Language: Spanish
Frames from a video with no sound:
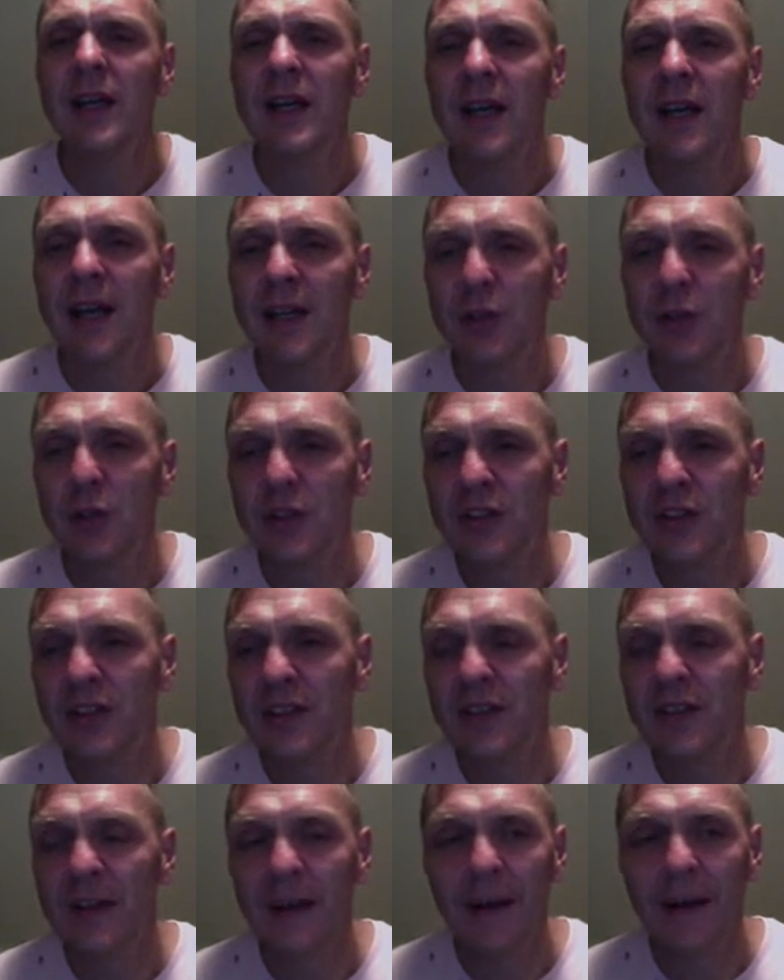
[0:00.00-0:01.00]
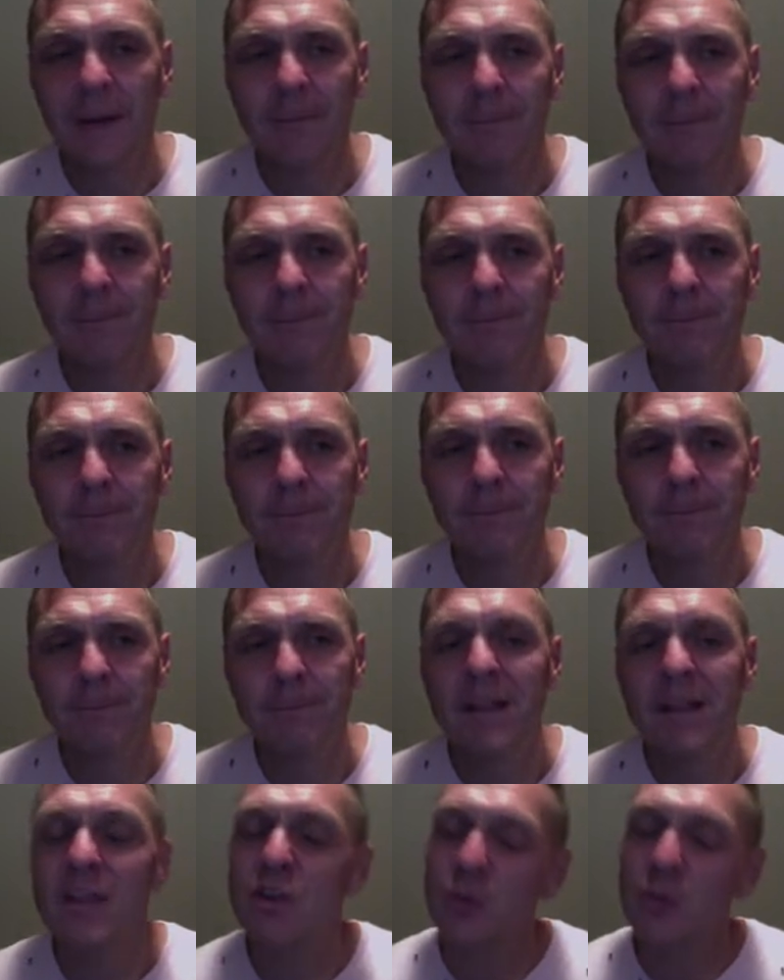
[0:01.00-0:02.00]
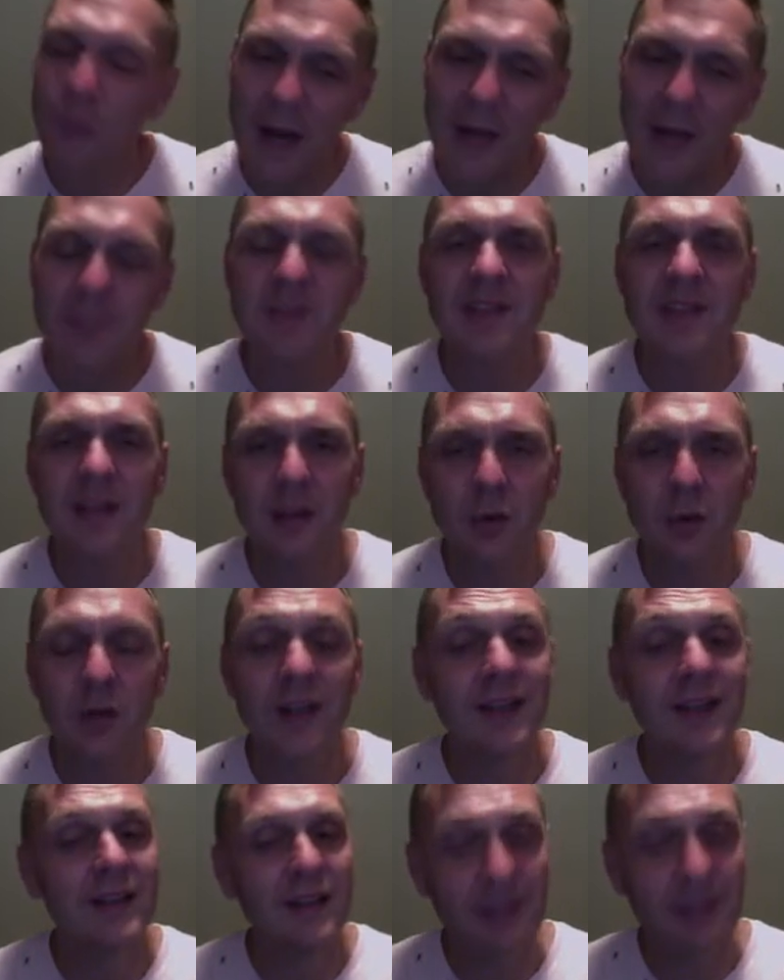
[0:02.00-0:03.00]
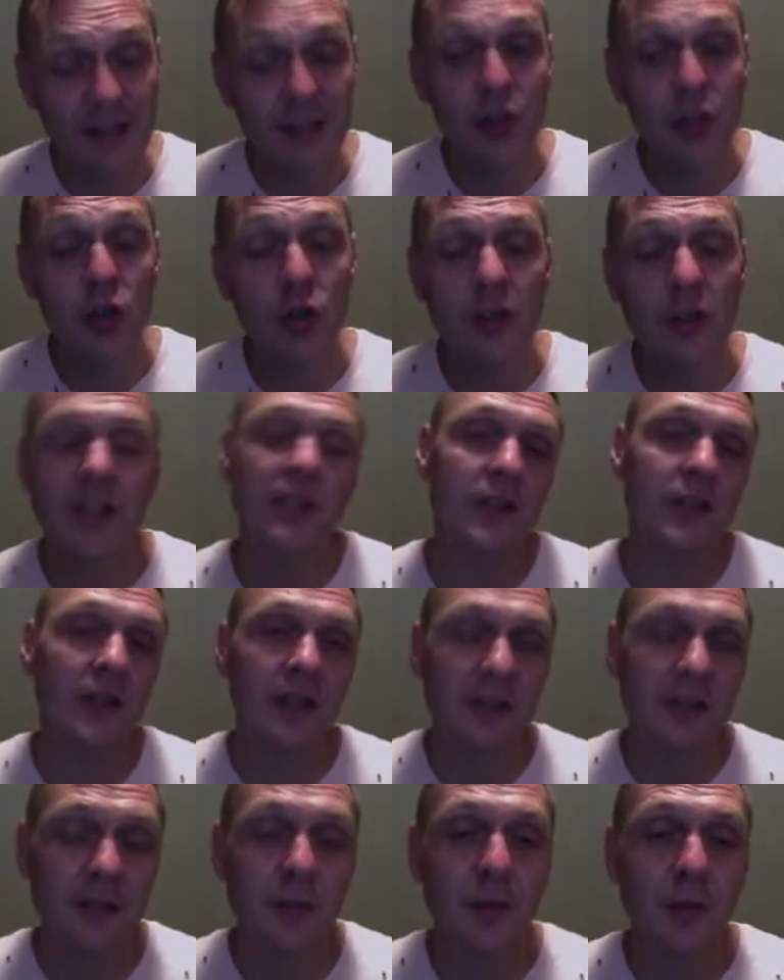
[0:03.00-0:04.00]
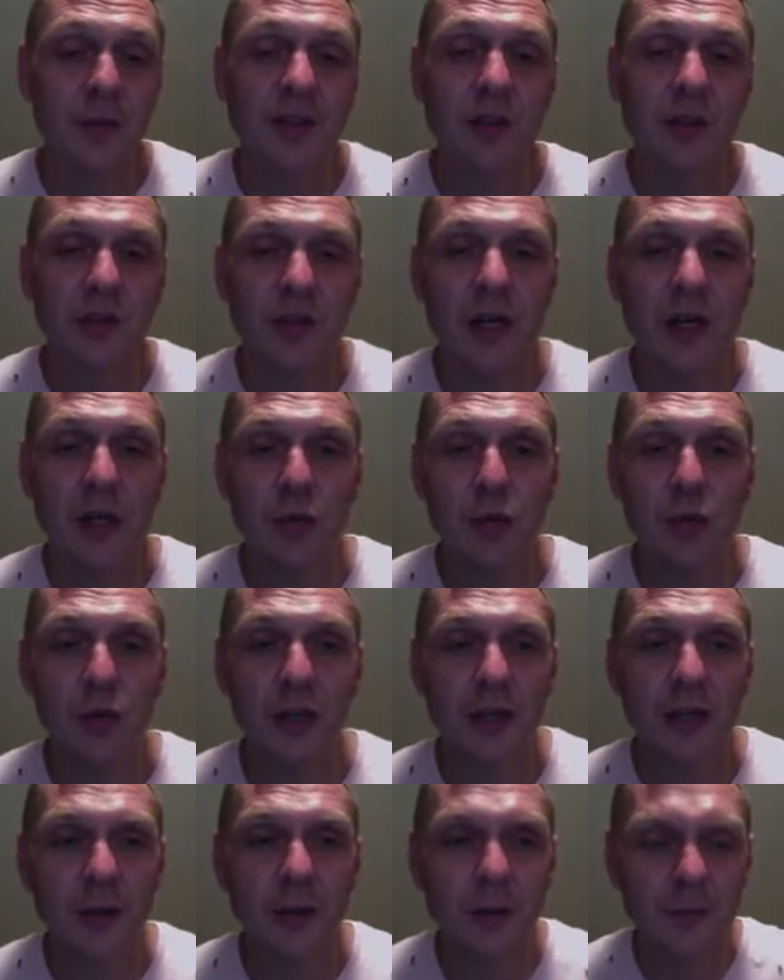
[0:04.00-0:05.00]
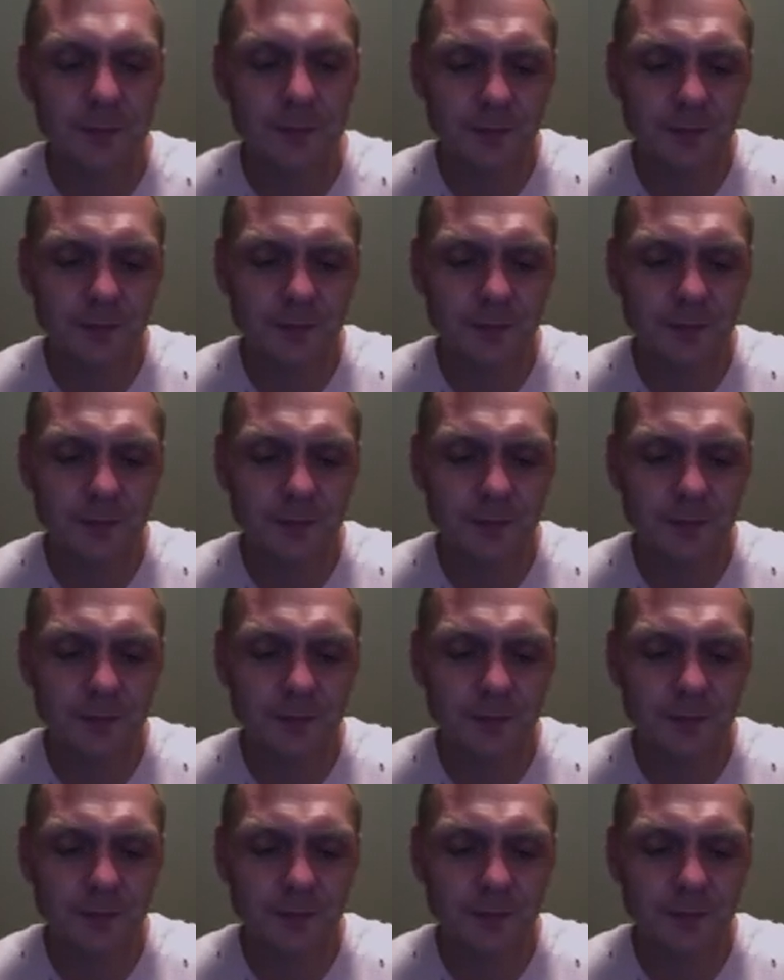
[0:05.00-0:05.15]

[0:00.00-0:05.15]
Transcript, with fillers: Entonces, em, Swipe es algo que yo en este momento estoy acumulando.